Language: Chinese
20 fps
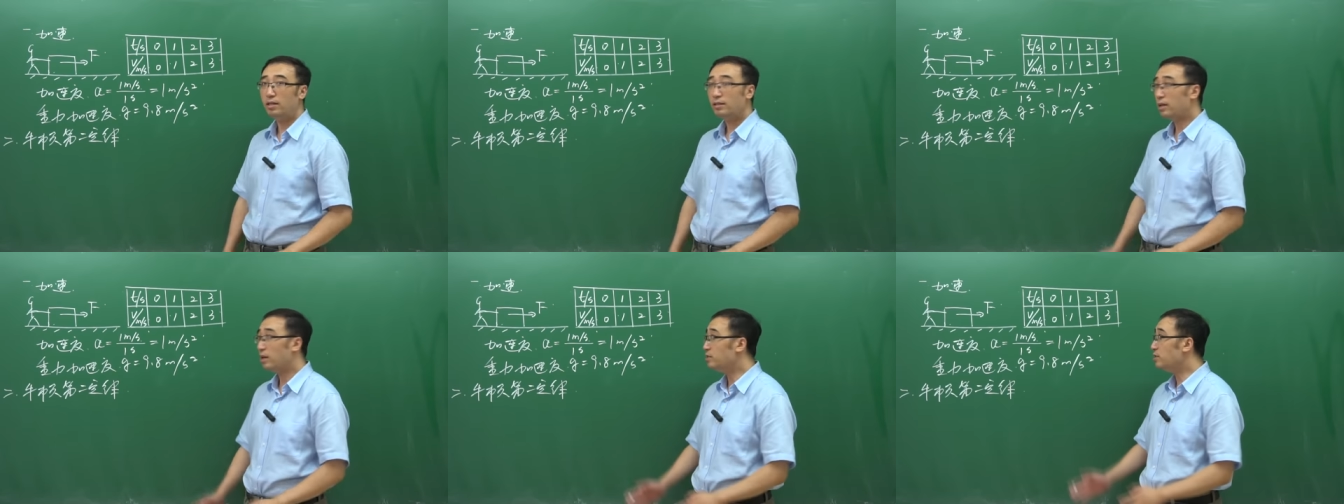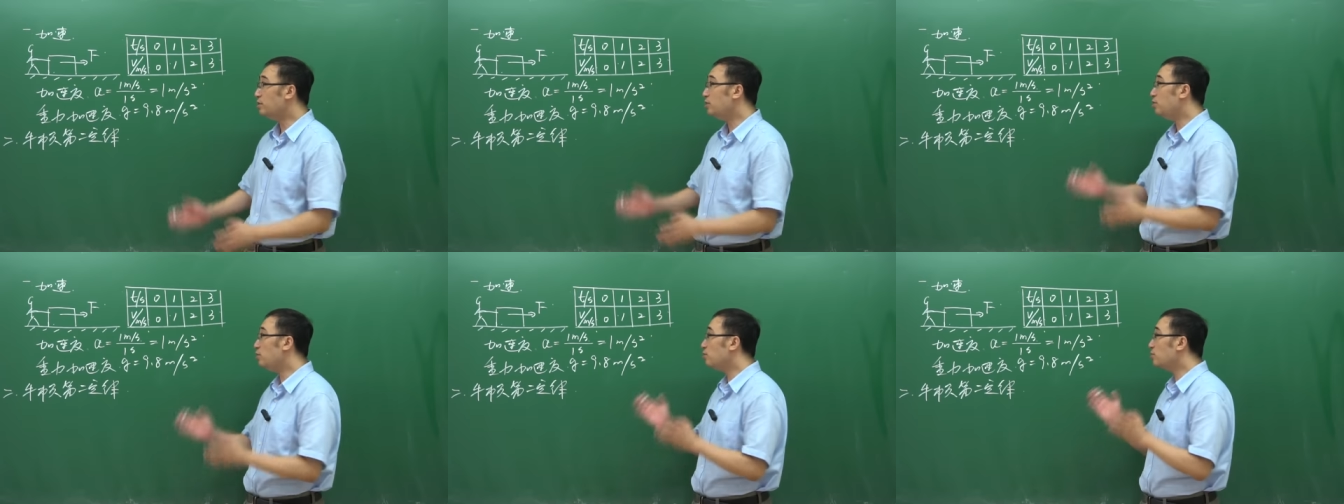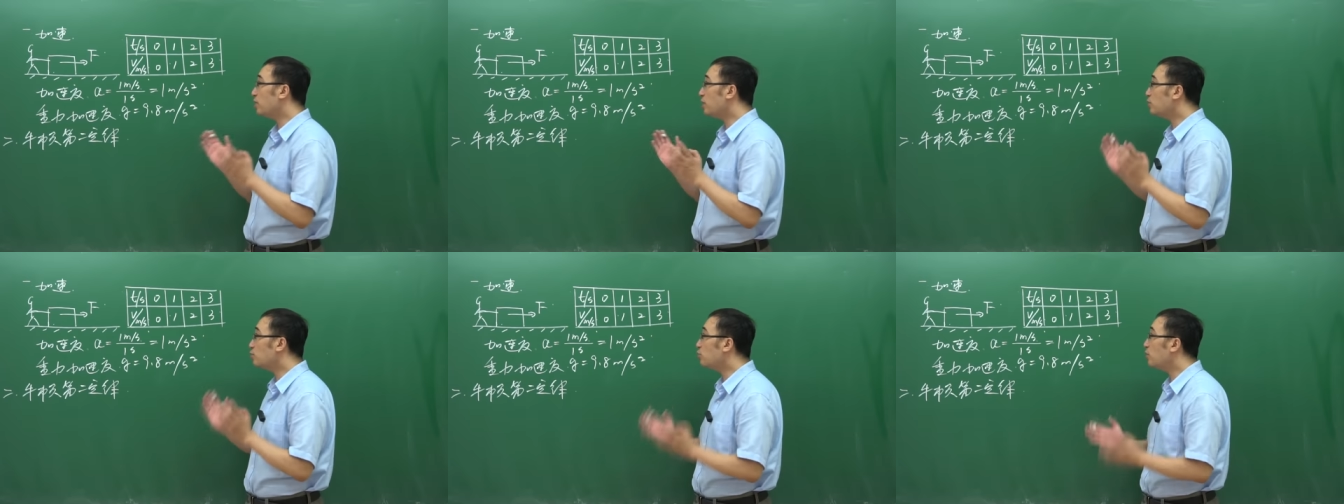但是你
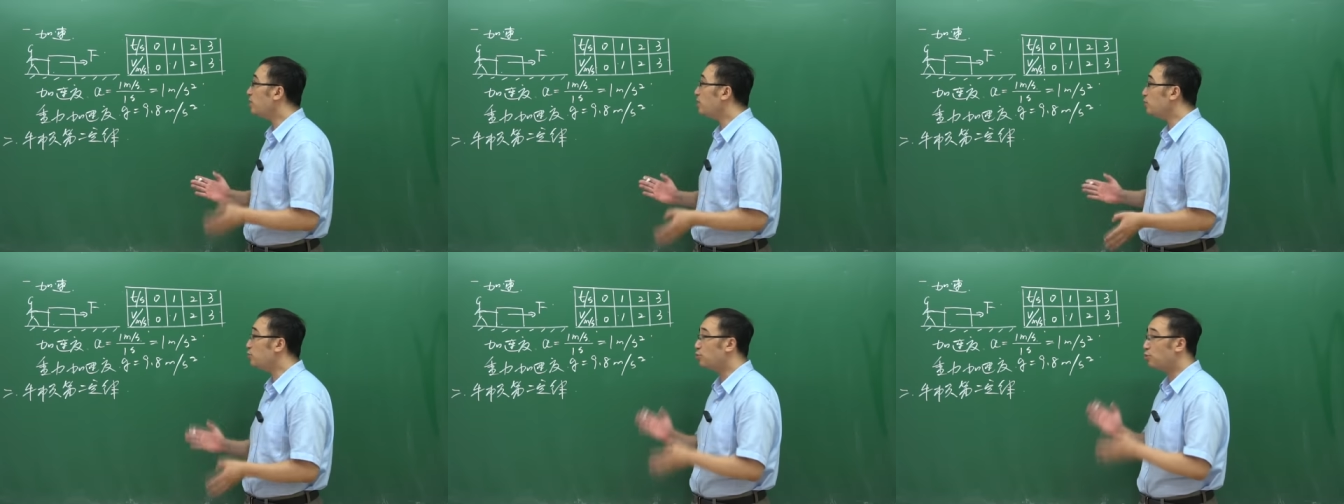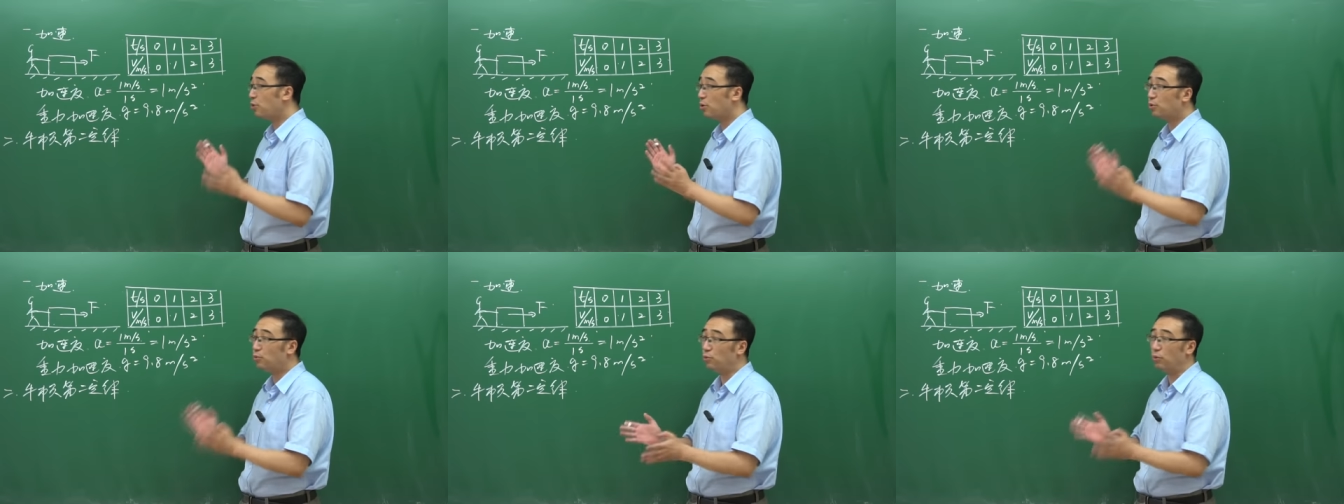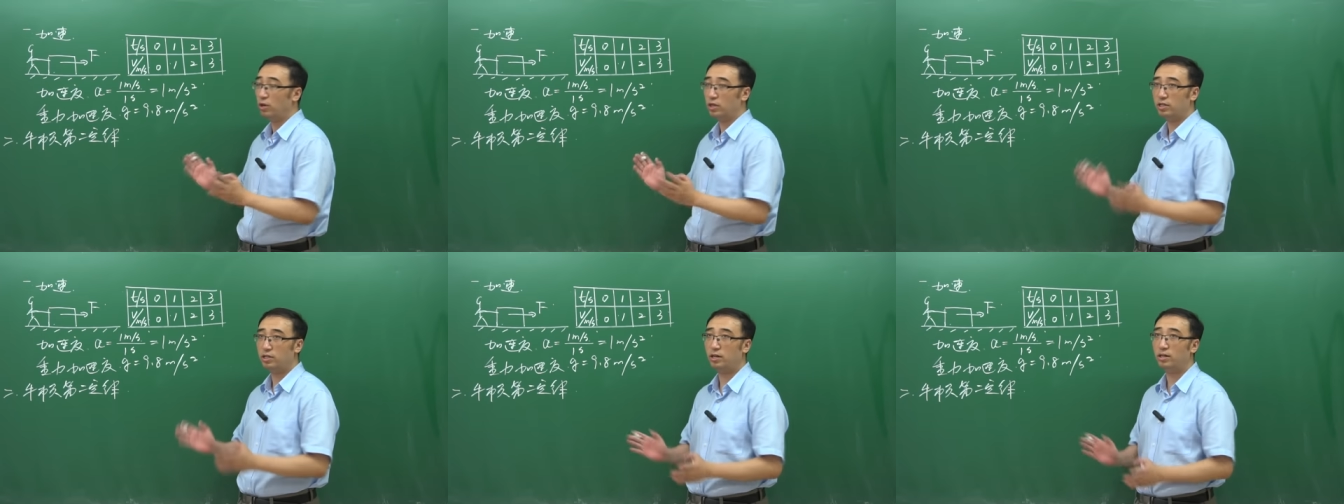用这个推力去推
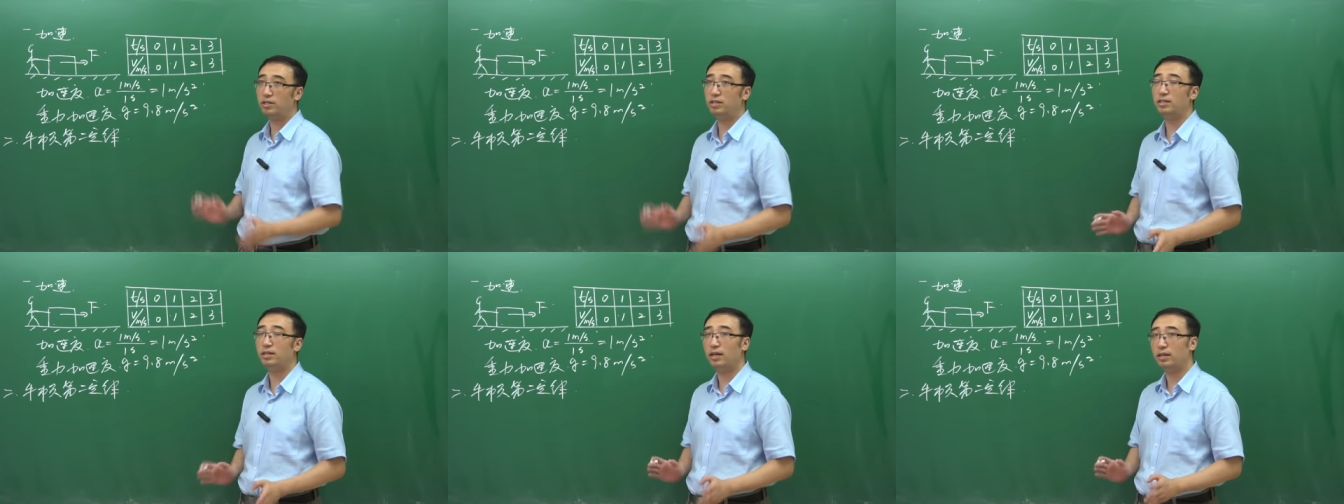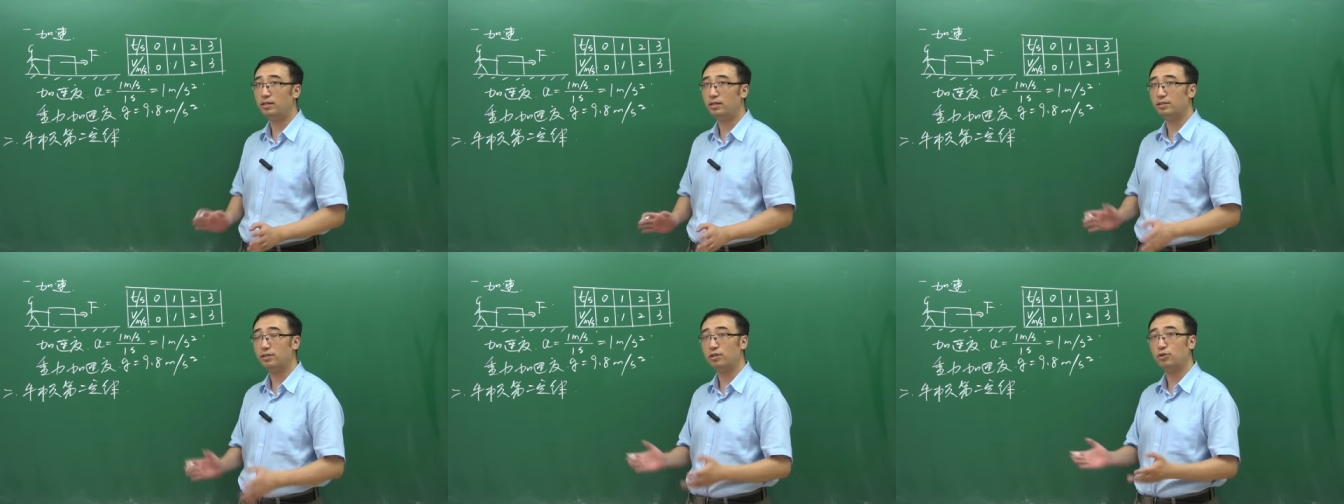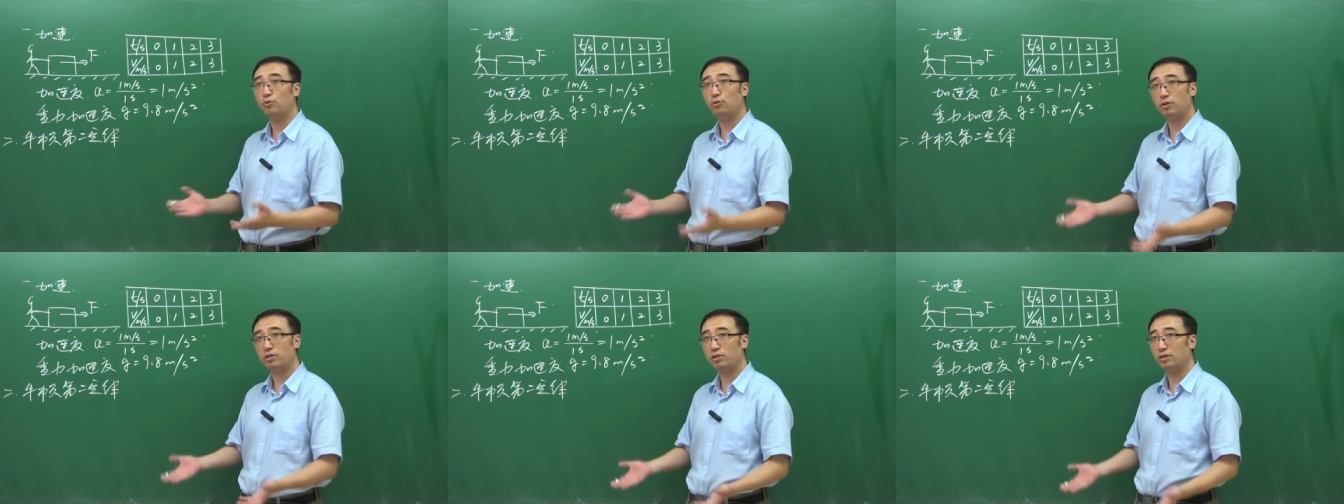火车，你想一想，这
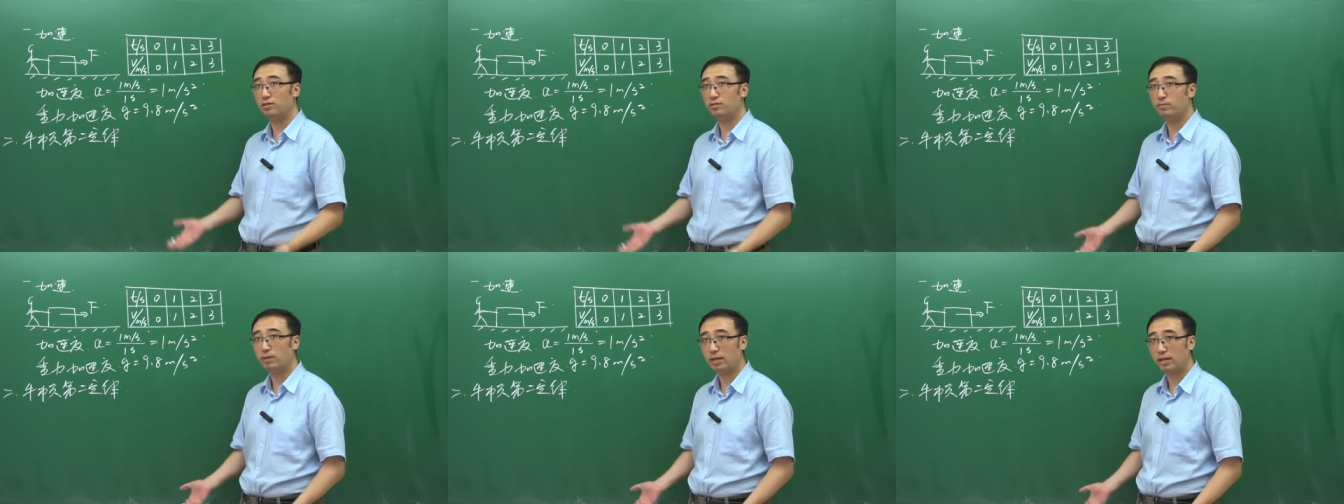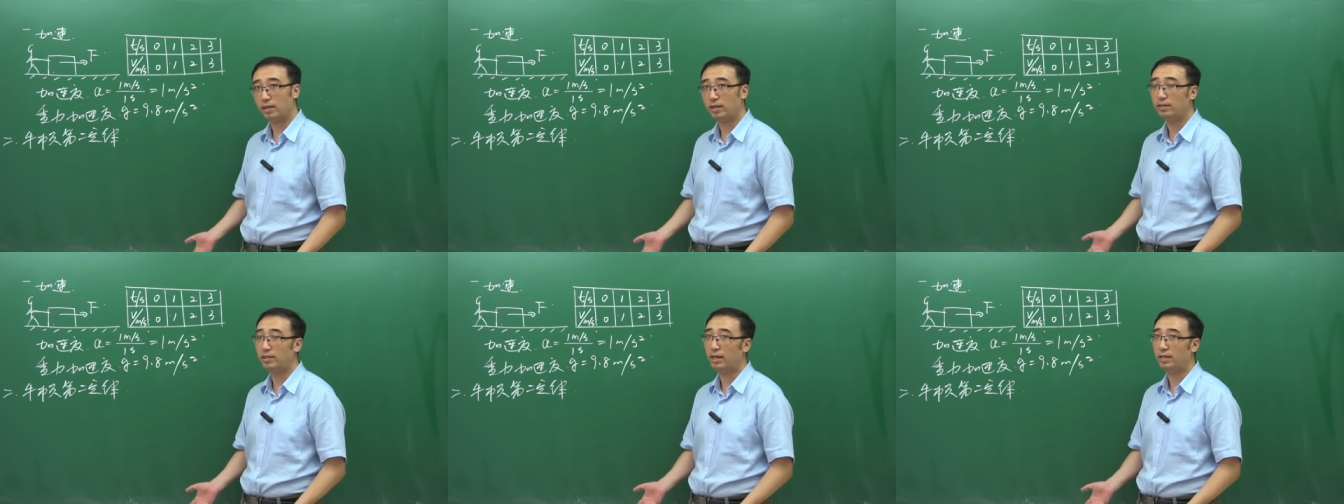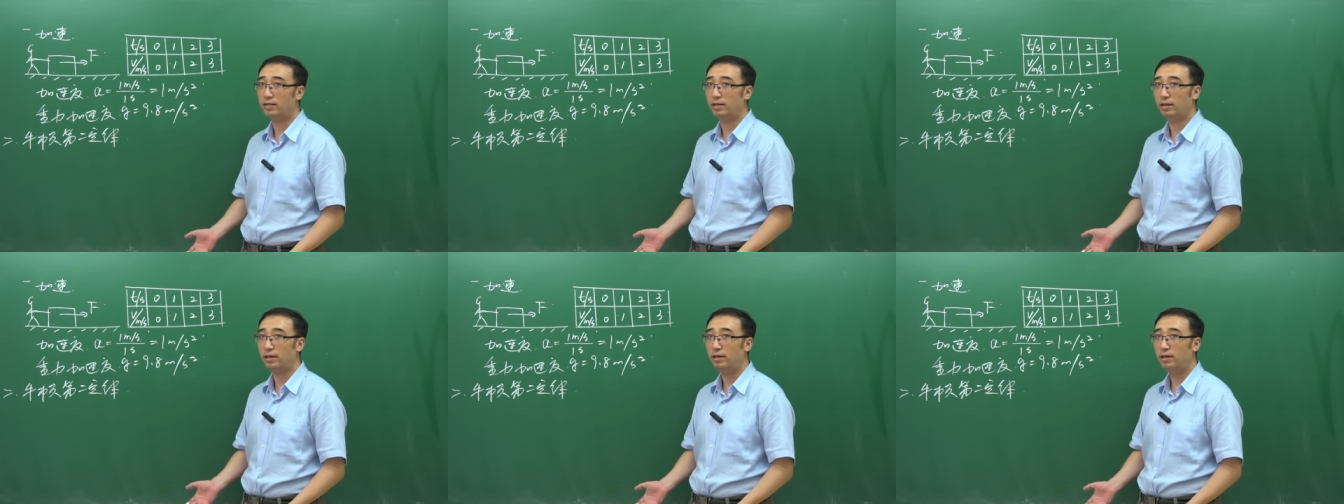个火车是不是很难
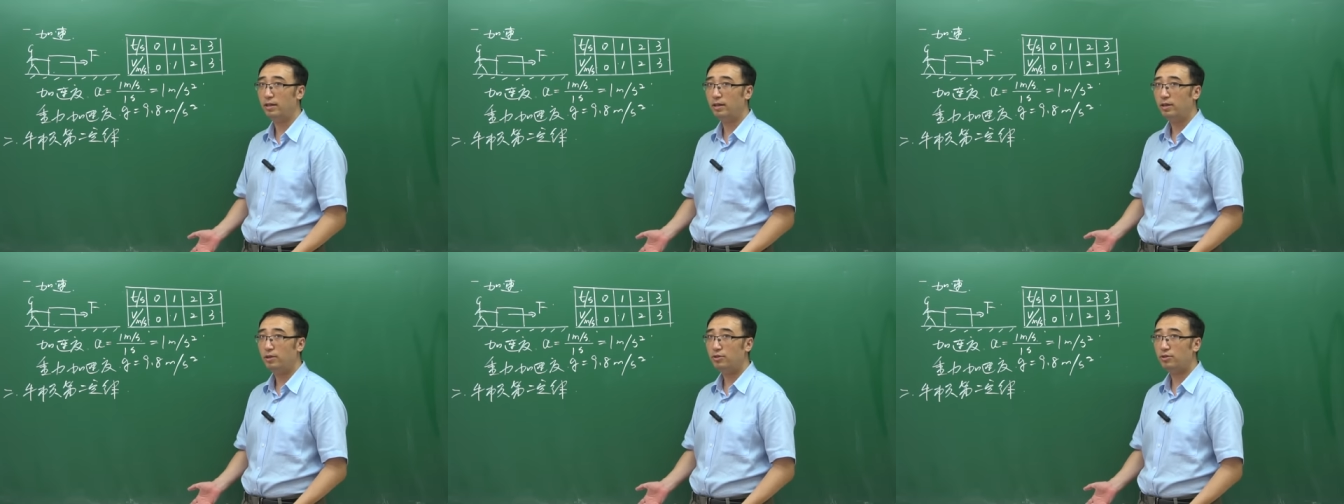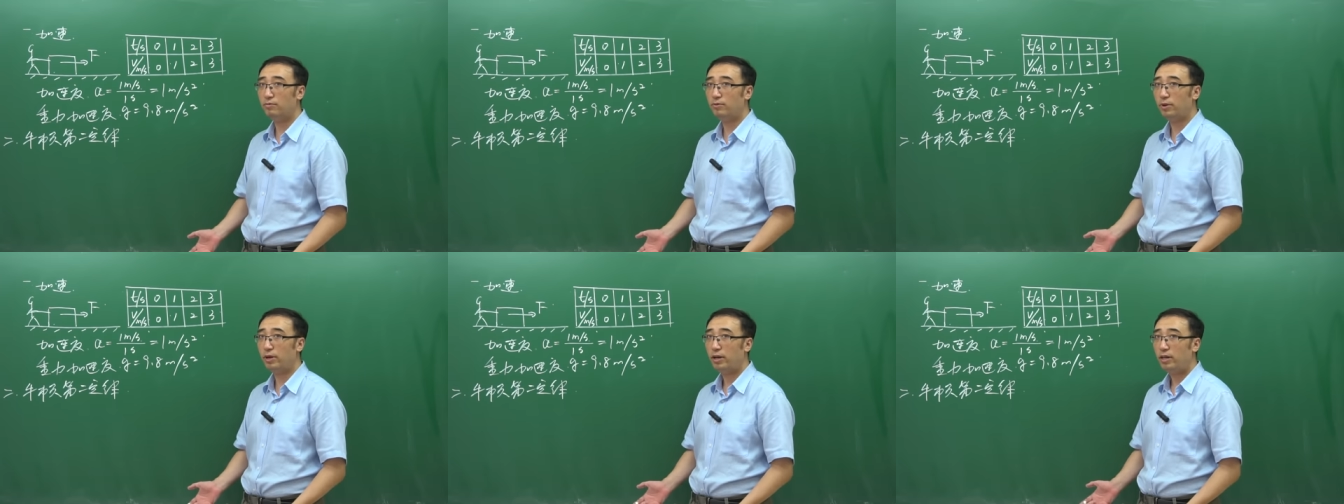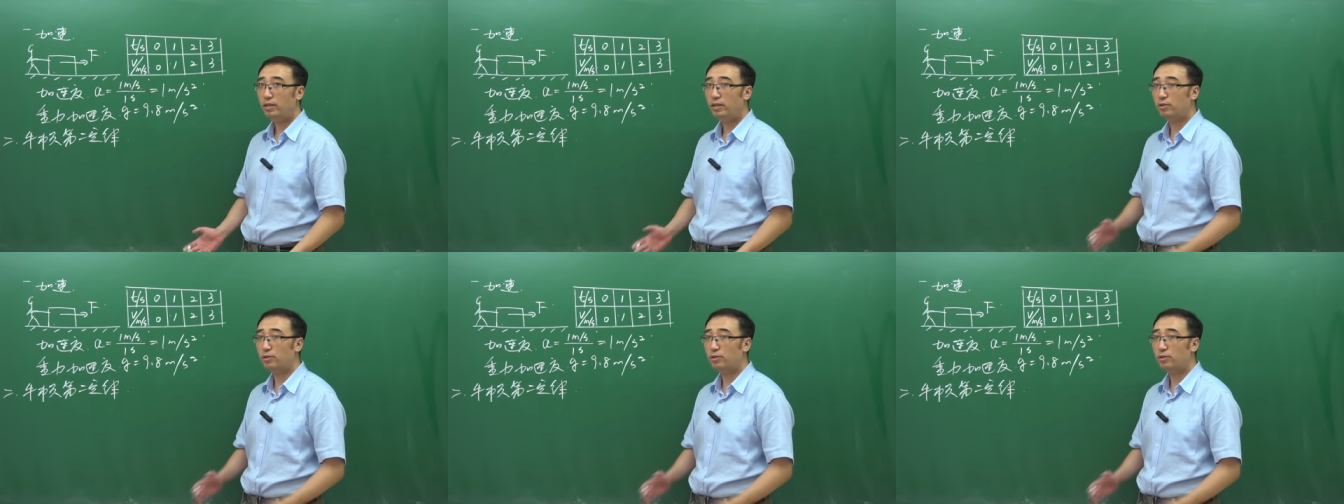加起来，对不对？